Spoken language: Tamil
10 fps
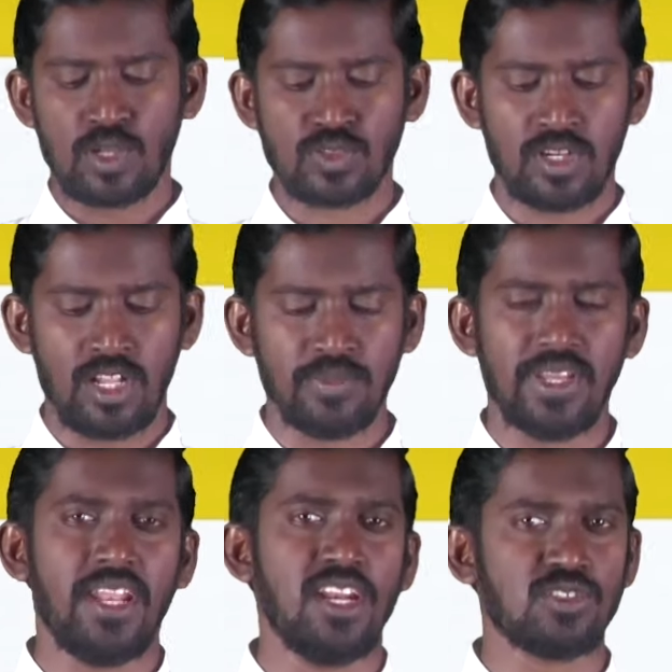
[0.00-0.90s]
கூட சொல்லலாம்
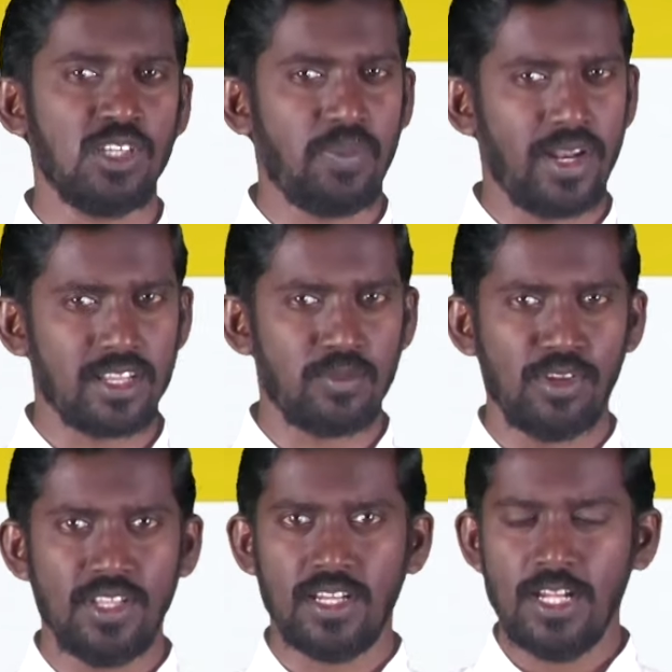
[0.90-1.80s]
ஏன் என்று சொல்லி பார்க்கிற
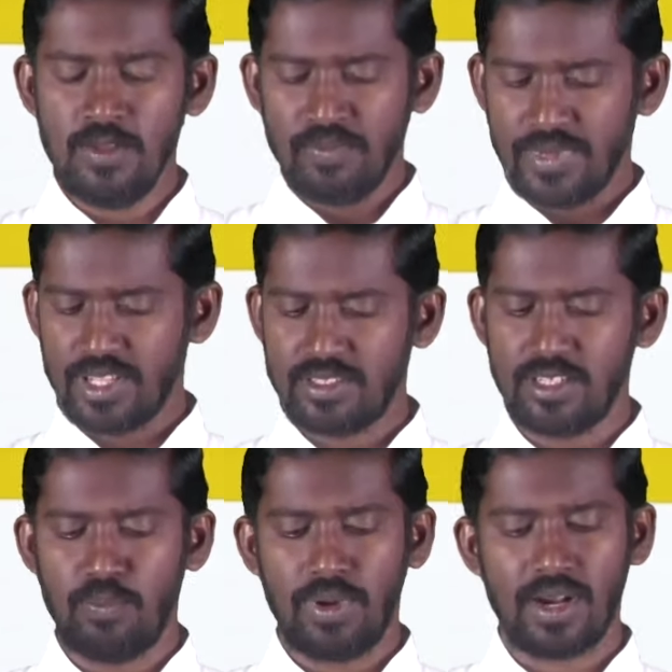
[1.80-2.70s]
பொழுது இந்த
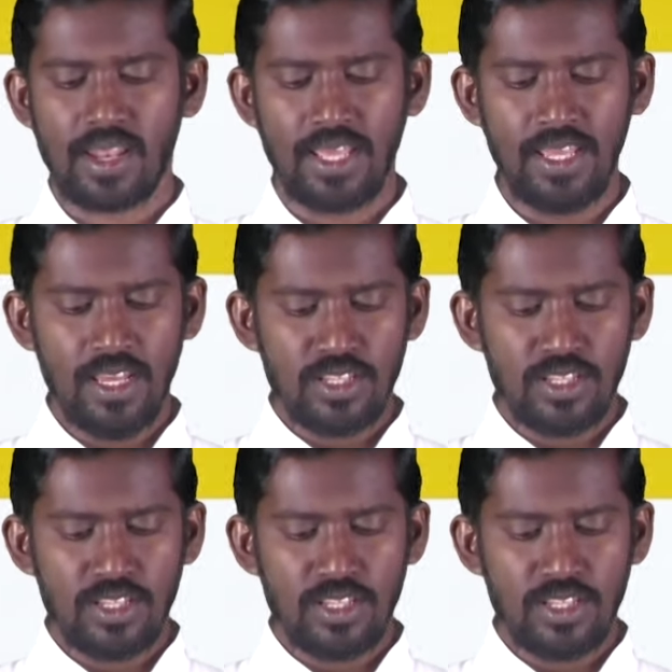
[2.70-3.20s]
திருப்பாடலை